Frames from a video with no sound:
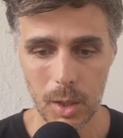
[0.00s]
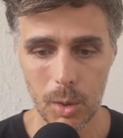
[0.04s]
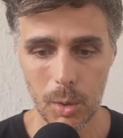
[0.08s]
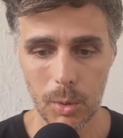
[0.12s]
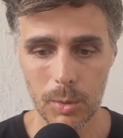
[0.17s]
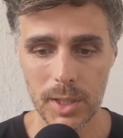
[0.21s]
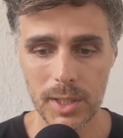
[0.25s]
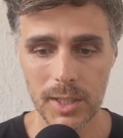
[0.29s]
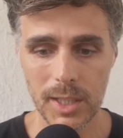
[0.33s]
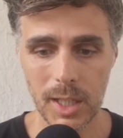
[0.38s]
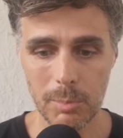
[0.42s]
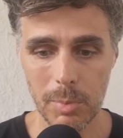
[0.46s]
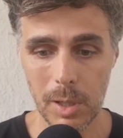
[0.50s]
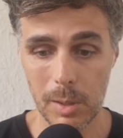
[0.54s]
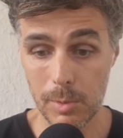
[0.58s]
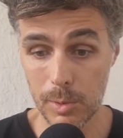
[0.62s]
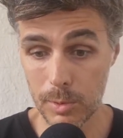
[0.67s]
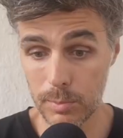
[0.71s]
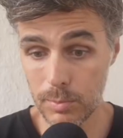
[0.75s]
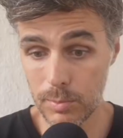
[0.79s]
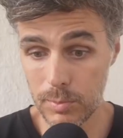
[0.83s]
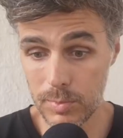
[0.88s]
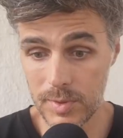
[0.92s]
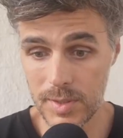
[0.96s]
on est
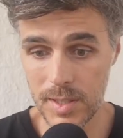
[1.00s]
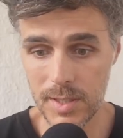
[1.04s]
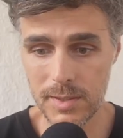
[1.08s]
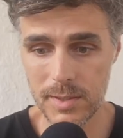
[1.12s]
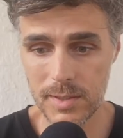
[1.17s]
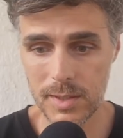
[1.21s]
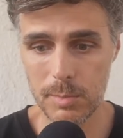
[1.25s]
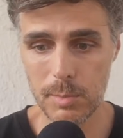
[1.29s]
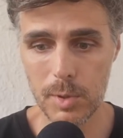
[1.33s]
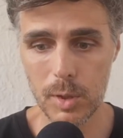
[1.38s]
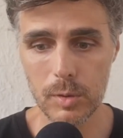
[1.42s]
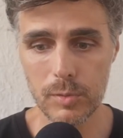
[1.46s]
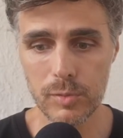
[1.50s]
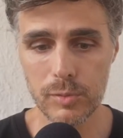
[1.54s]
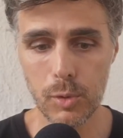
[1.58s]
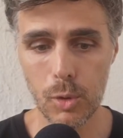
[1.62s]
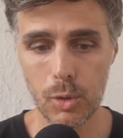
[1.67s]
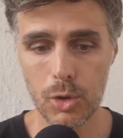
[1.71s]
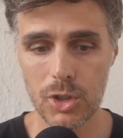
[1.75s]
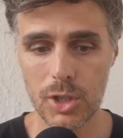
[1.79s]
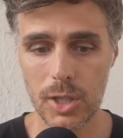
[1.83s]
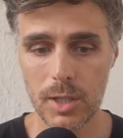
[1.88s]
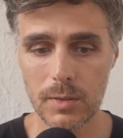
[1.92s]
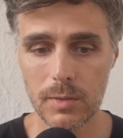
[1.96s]
capable d'estimer une
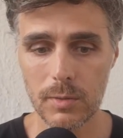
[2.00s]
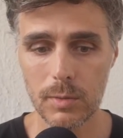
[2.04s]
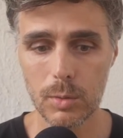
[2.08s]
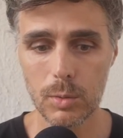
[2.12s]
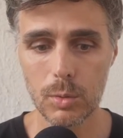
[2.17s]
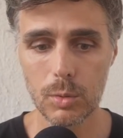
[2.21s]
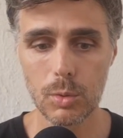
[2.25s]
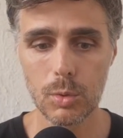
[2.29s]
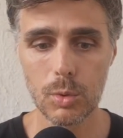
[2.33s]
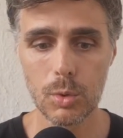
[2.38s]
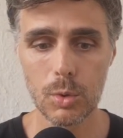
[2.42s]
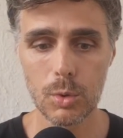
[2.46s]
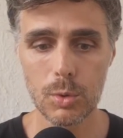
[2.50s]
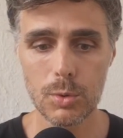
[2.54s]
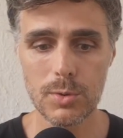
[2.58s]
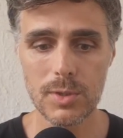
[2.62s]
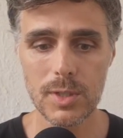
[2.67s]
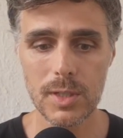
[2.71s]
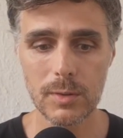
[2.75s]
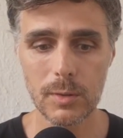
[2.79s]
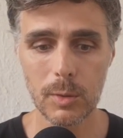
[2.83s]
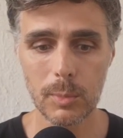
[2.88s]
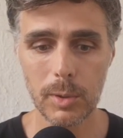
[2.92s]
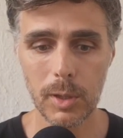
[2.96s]
fourchette de hausse
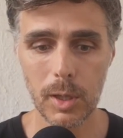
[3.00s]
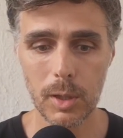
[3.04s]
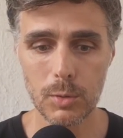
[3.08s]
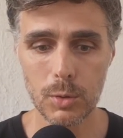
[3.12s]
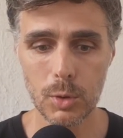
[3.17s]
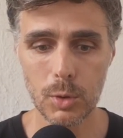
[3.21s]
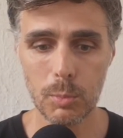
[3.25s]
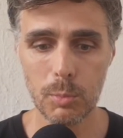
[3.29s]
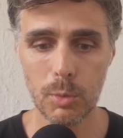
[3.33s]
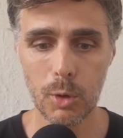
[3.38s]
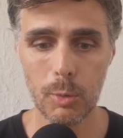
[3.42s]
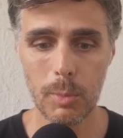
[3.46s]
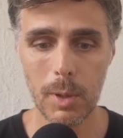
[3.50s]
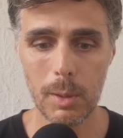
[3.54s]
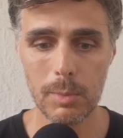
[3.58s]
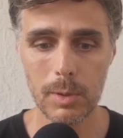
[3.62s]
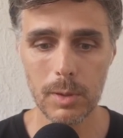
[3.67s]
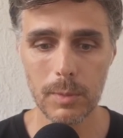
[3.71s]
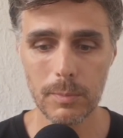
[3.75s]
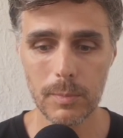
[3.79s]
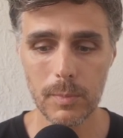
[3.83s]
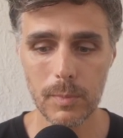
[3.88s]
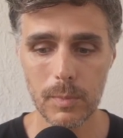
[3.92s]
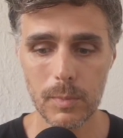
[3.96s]
des températures
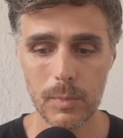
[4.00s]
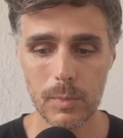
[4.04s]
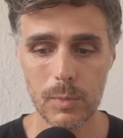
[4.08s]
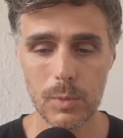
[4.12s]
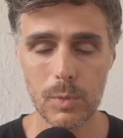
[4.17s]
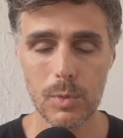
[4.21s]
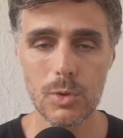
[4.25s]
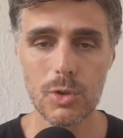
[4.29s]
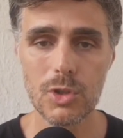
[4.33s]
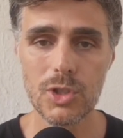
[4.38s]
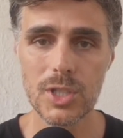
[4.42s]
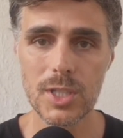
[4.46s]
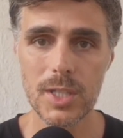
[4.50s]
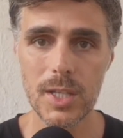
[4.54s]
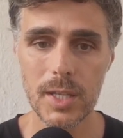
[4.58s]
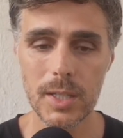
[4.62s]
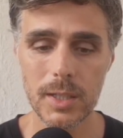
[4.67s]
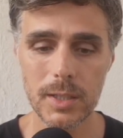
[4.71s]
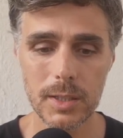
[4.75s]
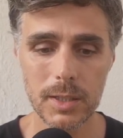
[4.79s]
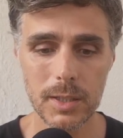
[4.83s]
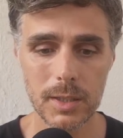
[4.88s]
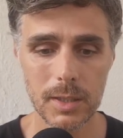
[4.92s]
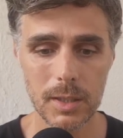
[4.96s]
probables. Le
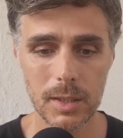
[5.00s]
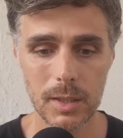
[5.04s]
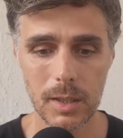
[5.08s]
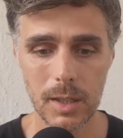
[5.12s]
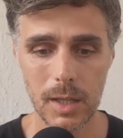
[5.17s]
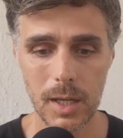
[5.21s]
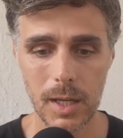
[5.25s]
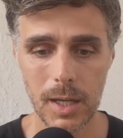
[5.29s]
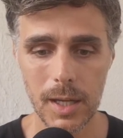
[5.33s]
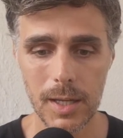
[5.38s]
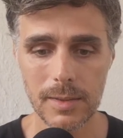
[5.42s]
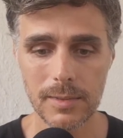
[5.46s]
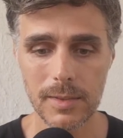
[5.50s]
GIEC a